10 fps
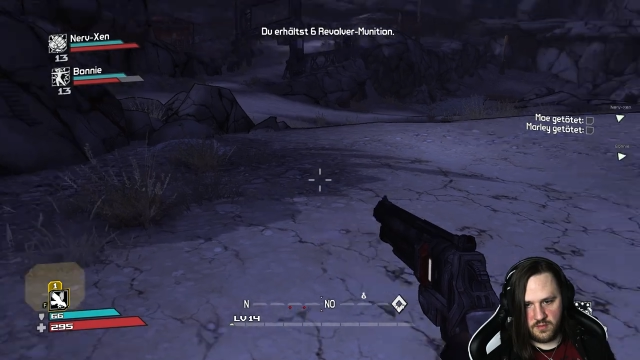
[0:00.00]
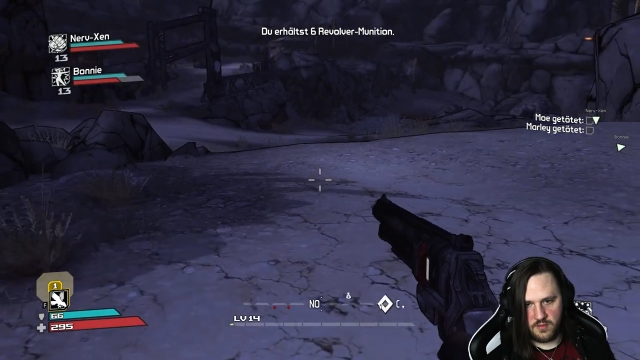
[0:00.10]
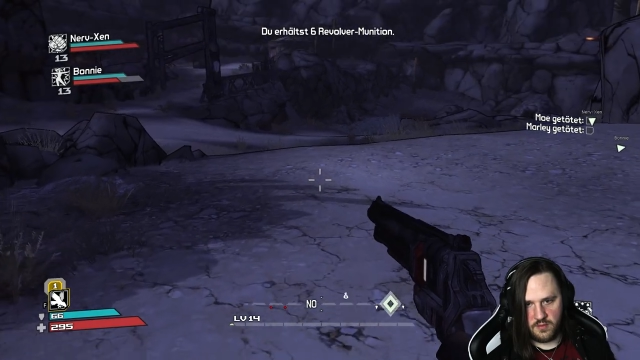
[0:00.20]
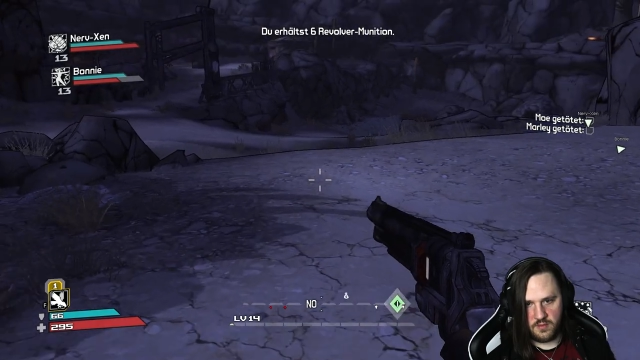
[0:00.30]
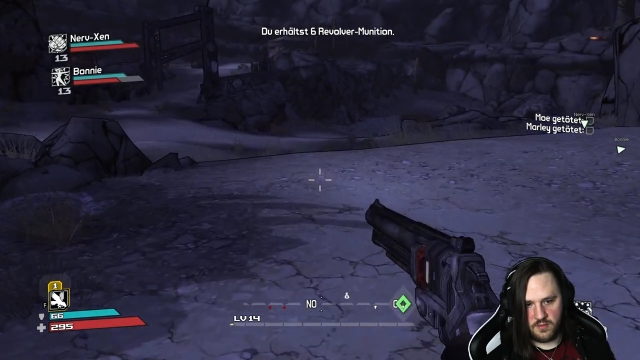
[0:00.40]

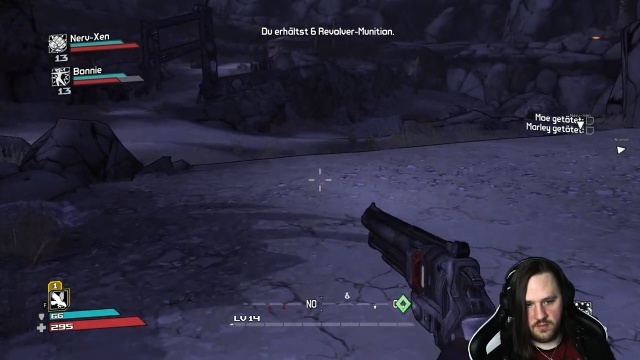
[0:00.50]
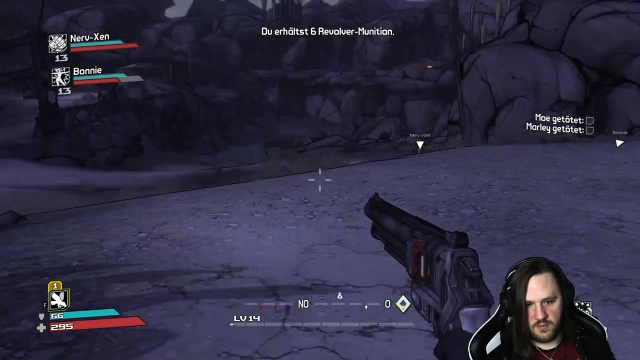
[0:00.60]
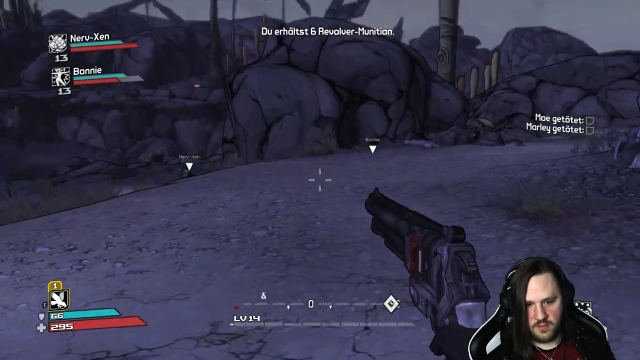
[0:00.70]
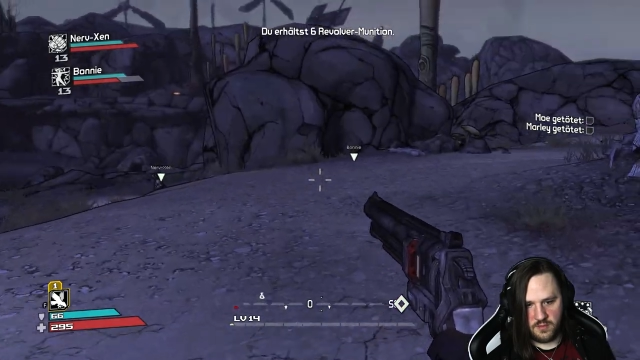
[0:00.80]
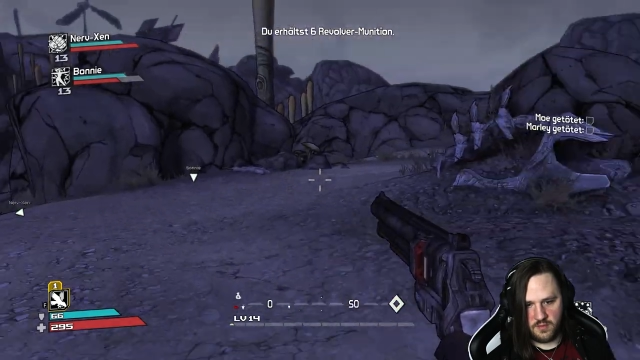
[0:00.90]
Hm.
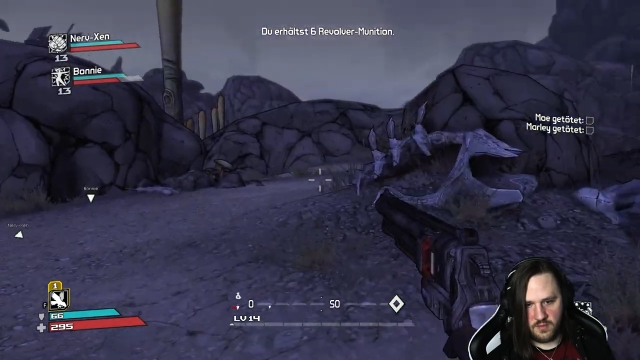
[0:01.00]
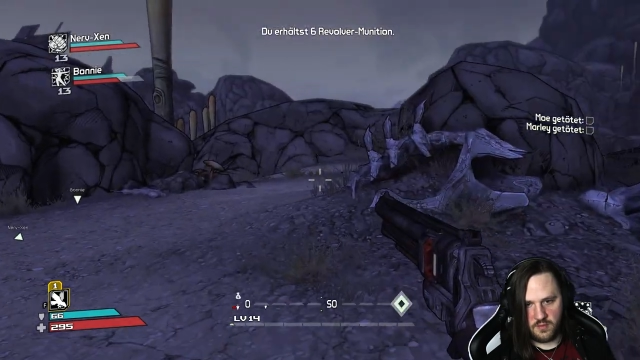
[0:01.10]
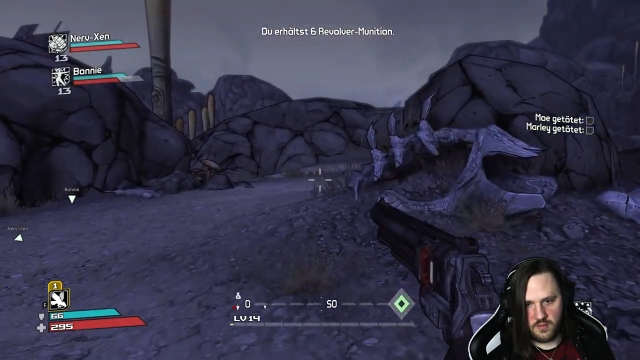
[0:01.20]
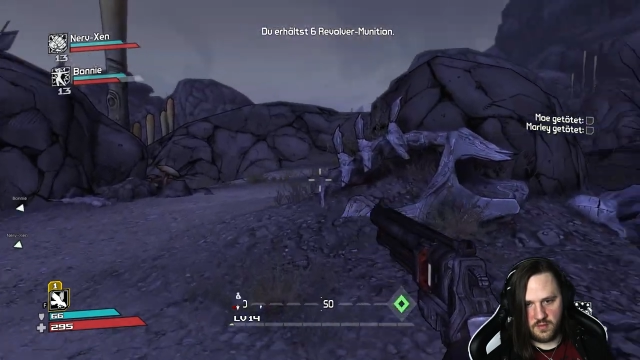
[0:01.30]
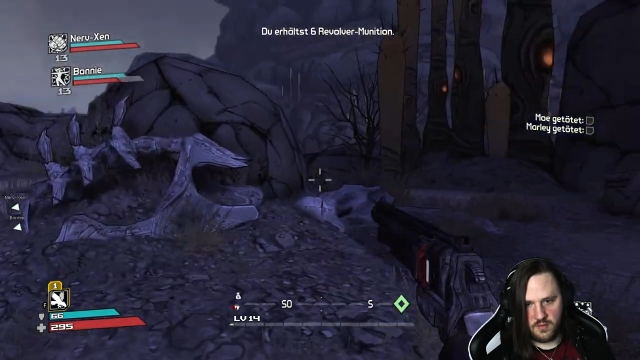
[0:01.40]

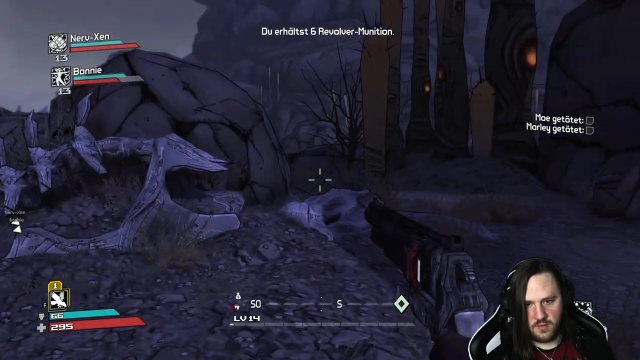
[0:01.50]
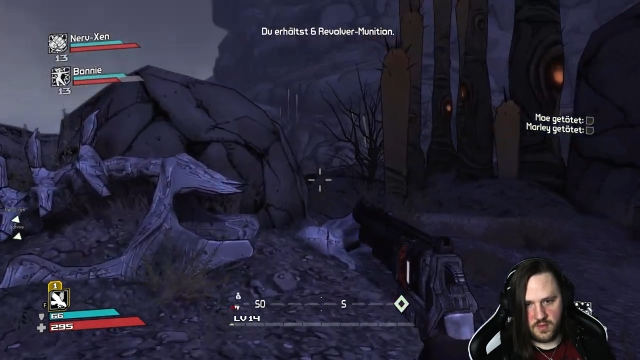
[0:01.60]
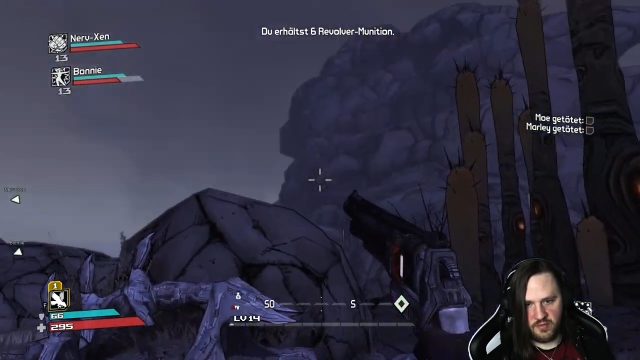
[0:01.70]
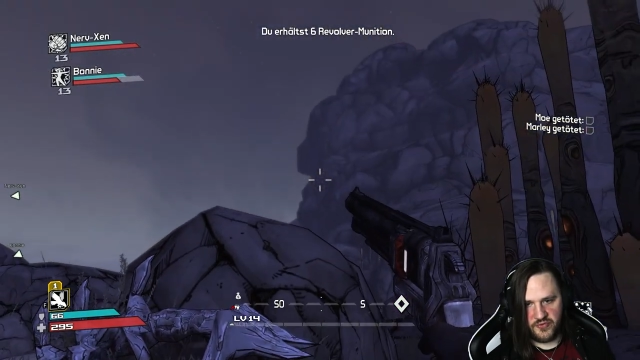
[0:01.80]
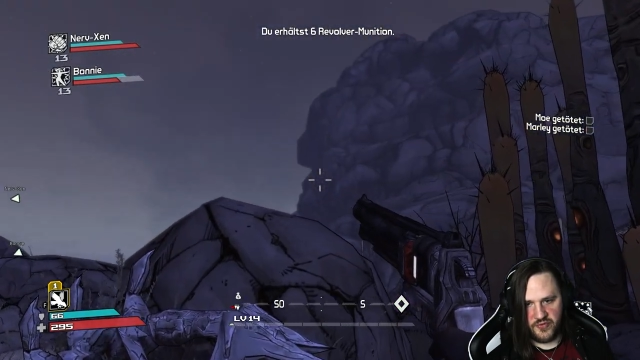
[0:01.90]

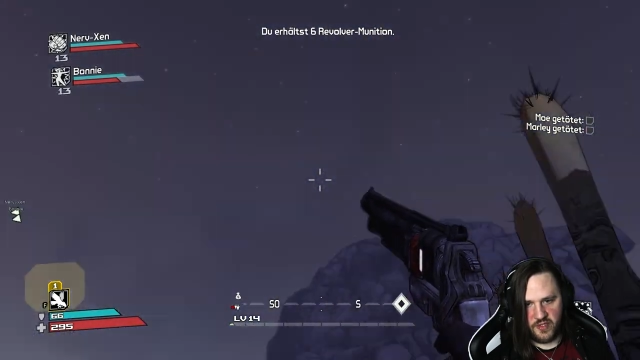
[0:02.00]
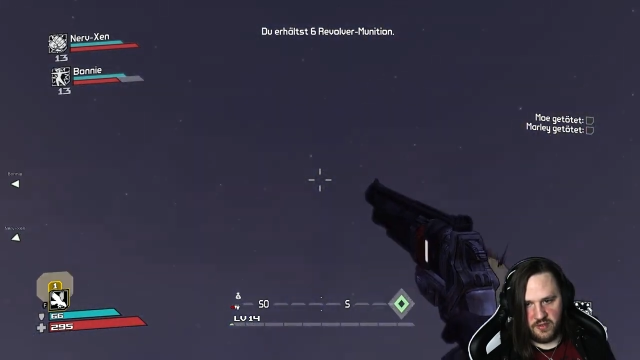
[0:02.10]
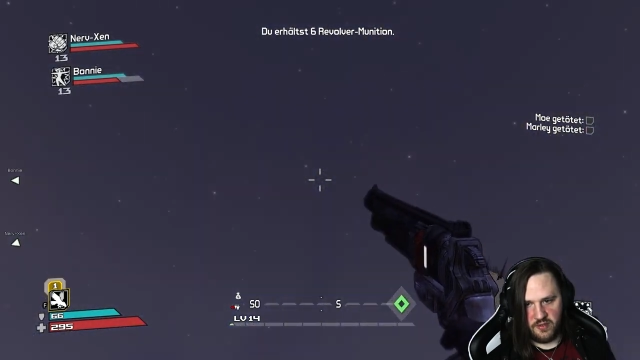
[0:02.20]
Aber ich sehe ihn